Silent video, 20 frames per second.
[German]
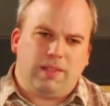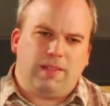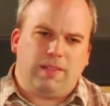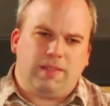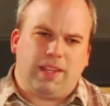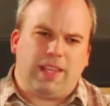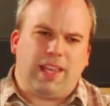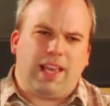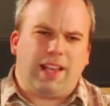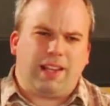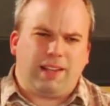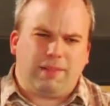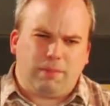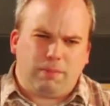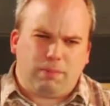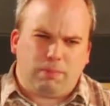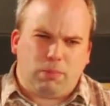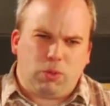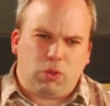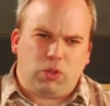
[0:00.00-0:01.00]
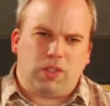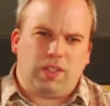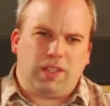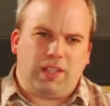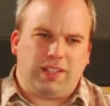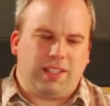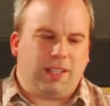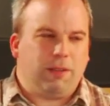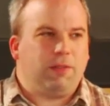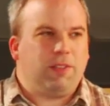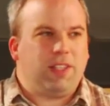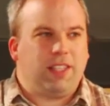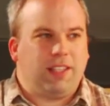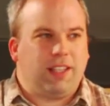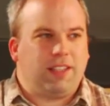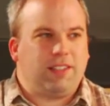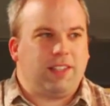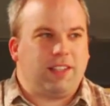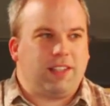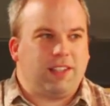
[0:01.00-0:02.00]
naja, ein bisschen giftigen
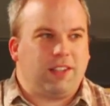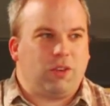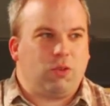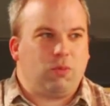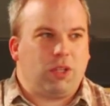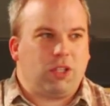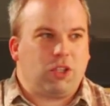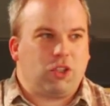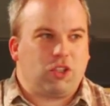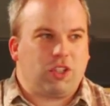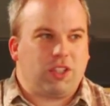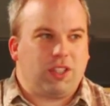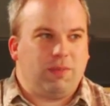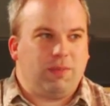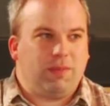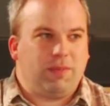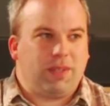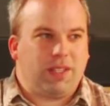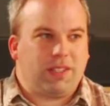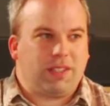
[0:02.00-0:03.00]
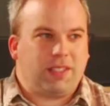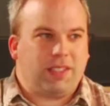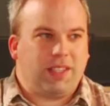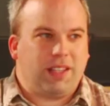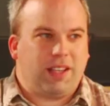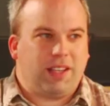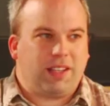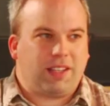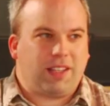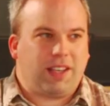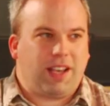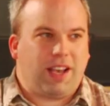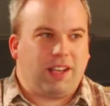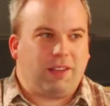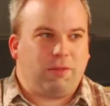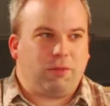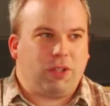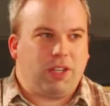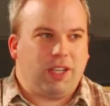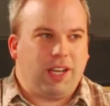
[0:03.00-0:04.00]
Artikel darüber geschrieben, dass ja
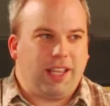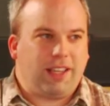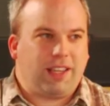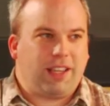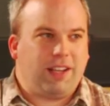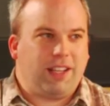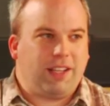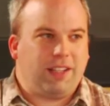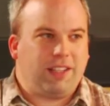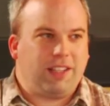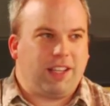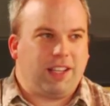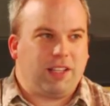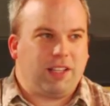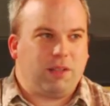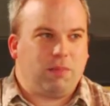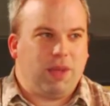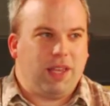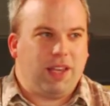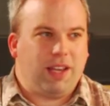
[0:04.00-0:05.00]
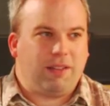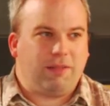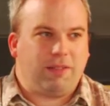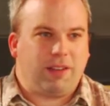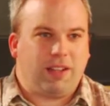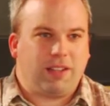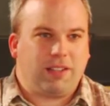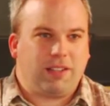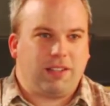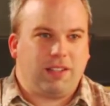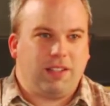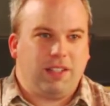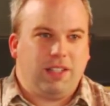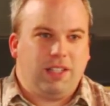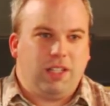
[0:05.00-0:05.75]
gerade von den Hackern hätte ich eigentlich mehr erwartet.